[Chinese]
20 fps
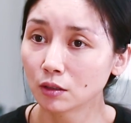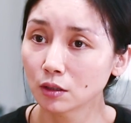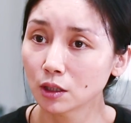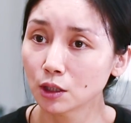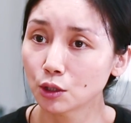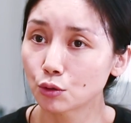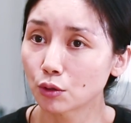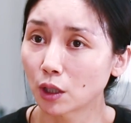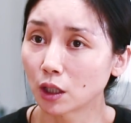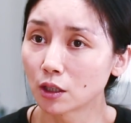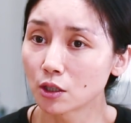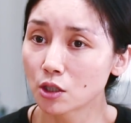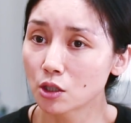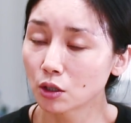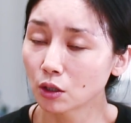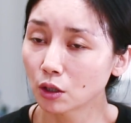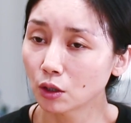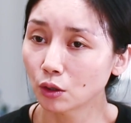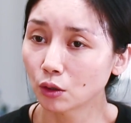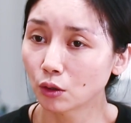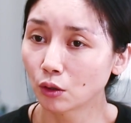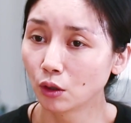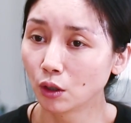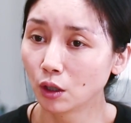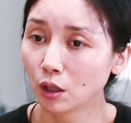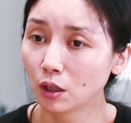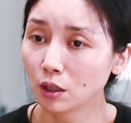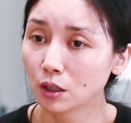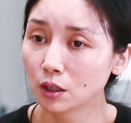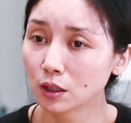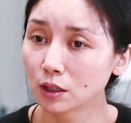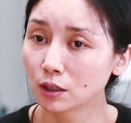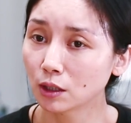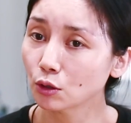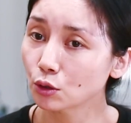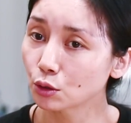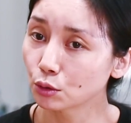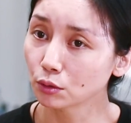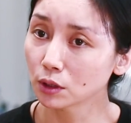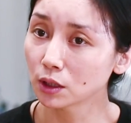逆转了之后，你
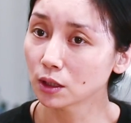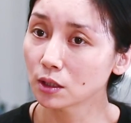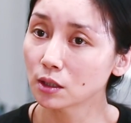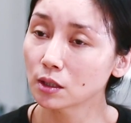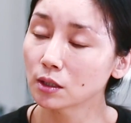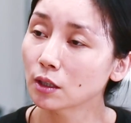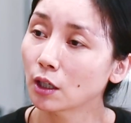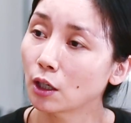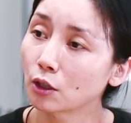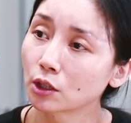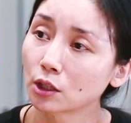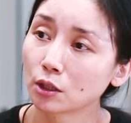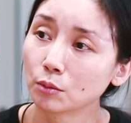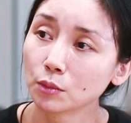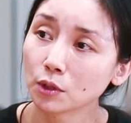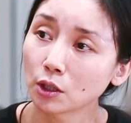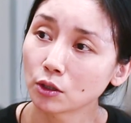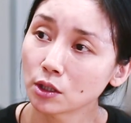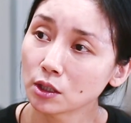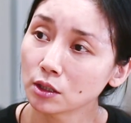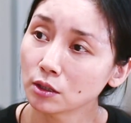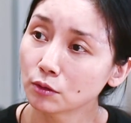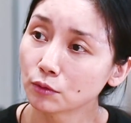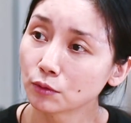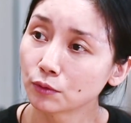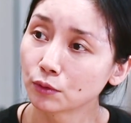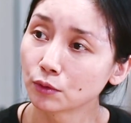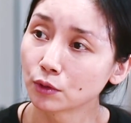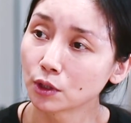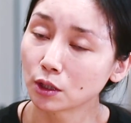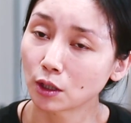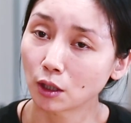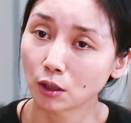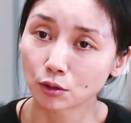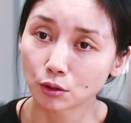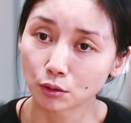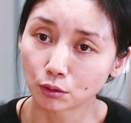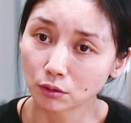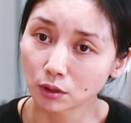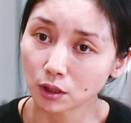要重新思考什么叫幸福，你
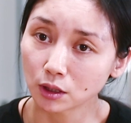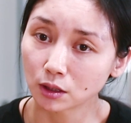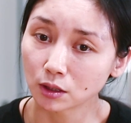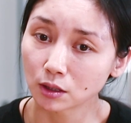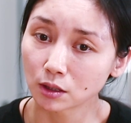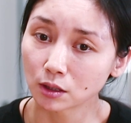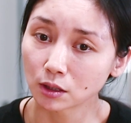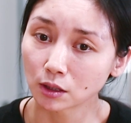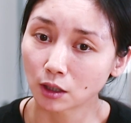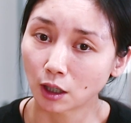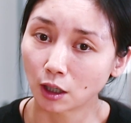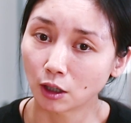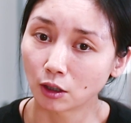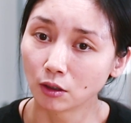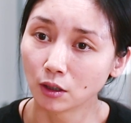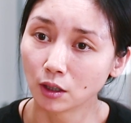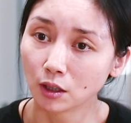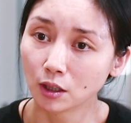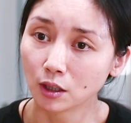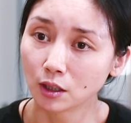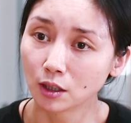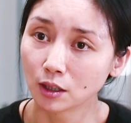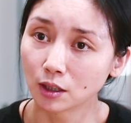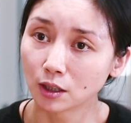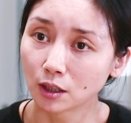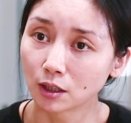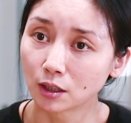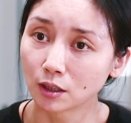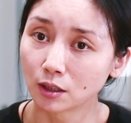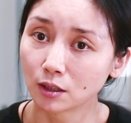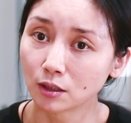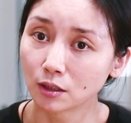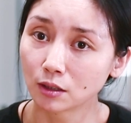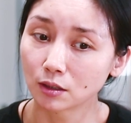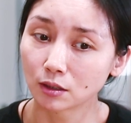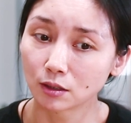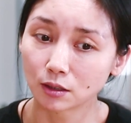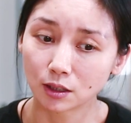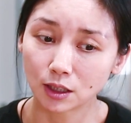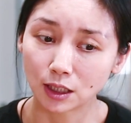要重新思考，呃，
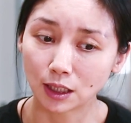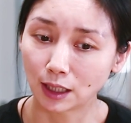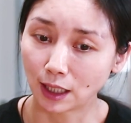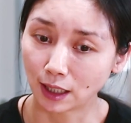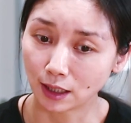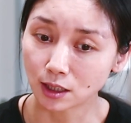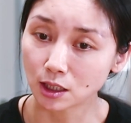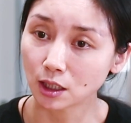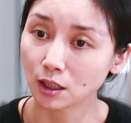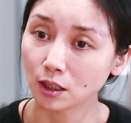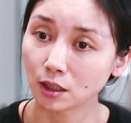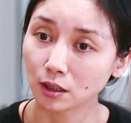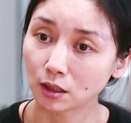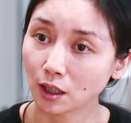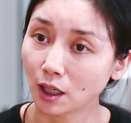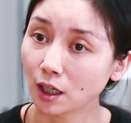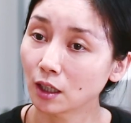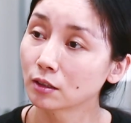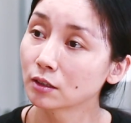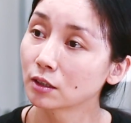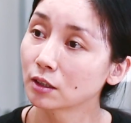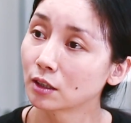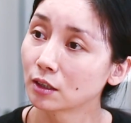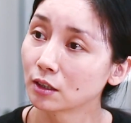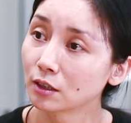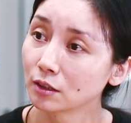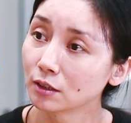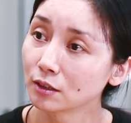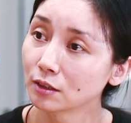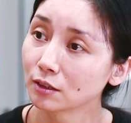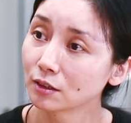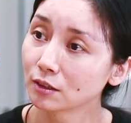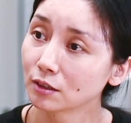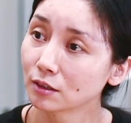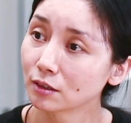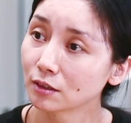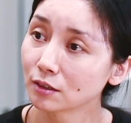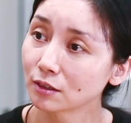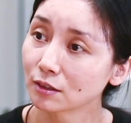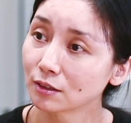你来这一趟的
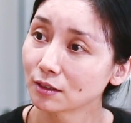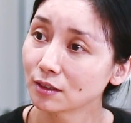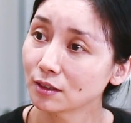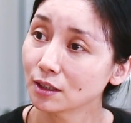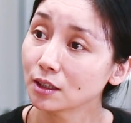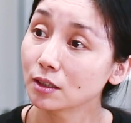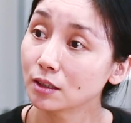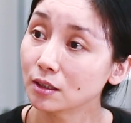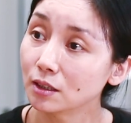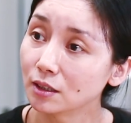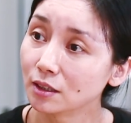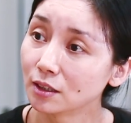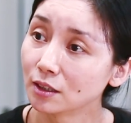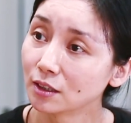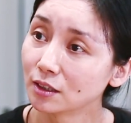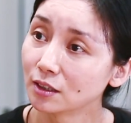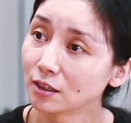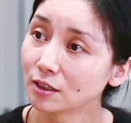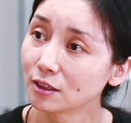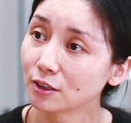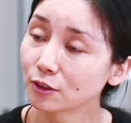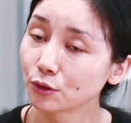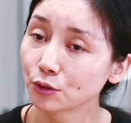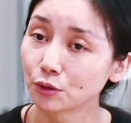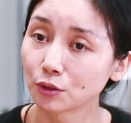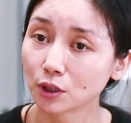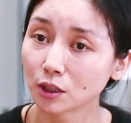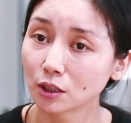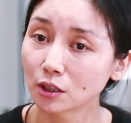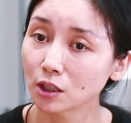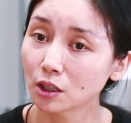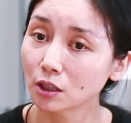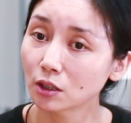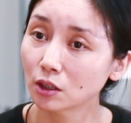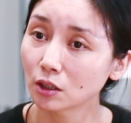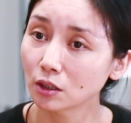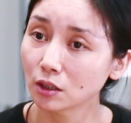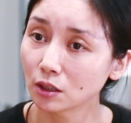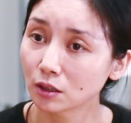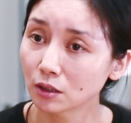意义。我觉得这
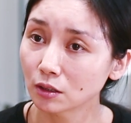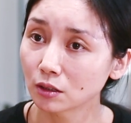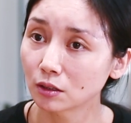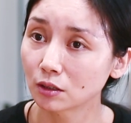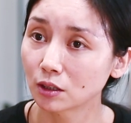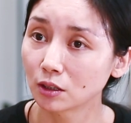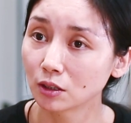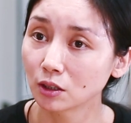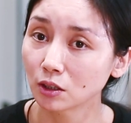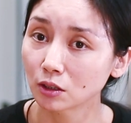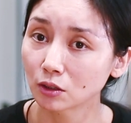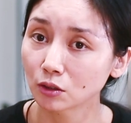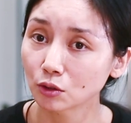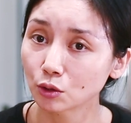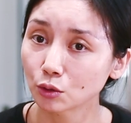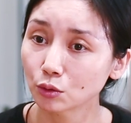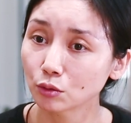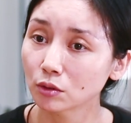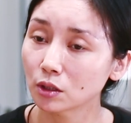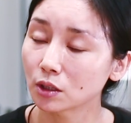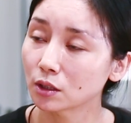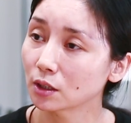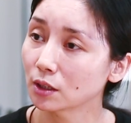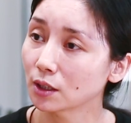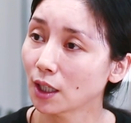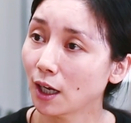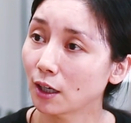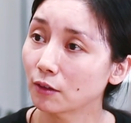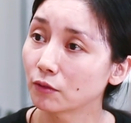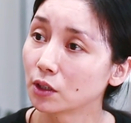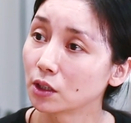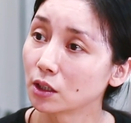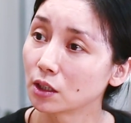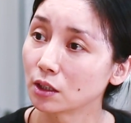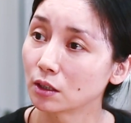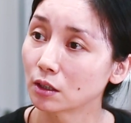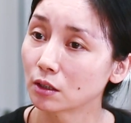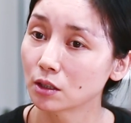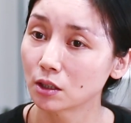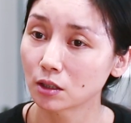是一个人生终极的大问
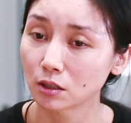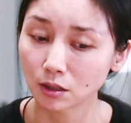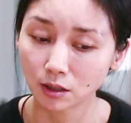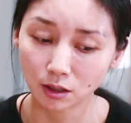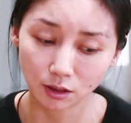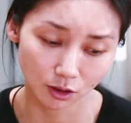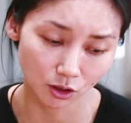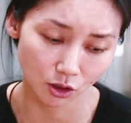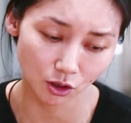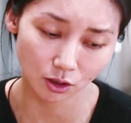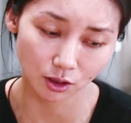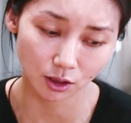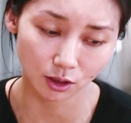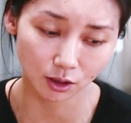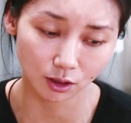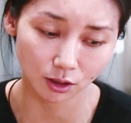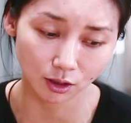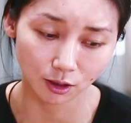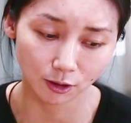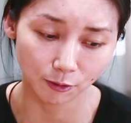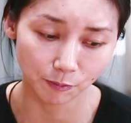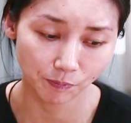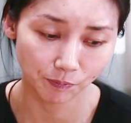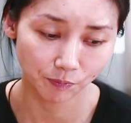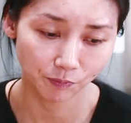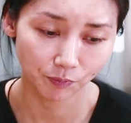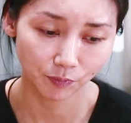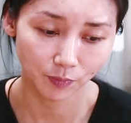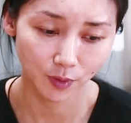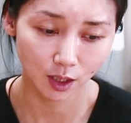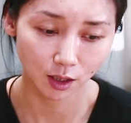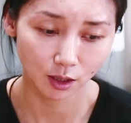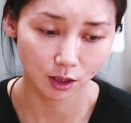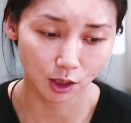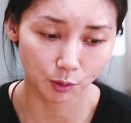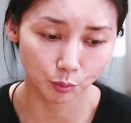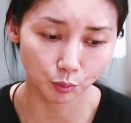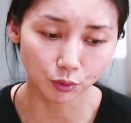题，而且是一个。你